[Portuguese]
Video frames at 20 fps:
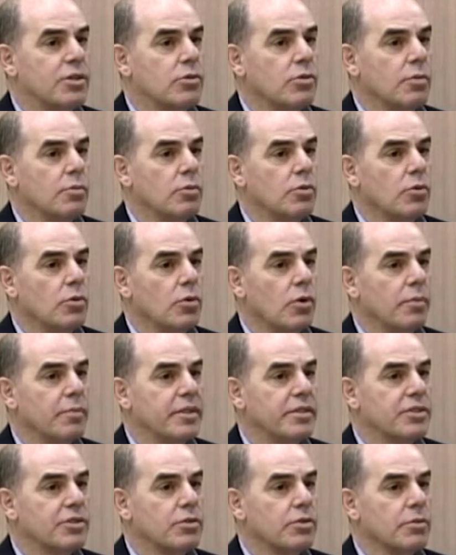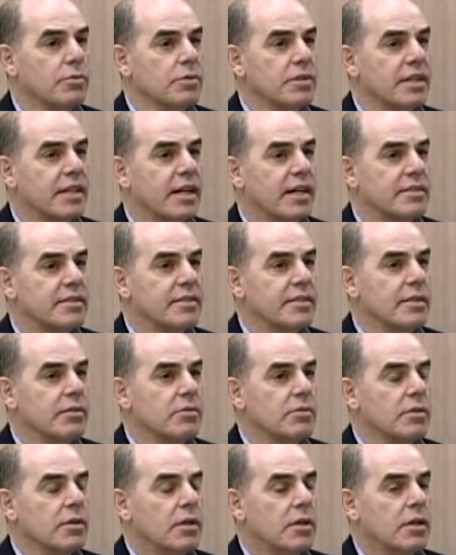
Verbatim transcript: como homem de comunicação,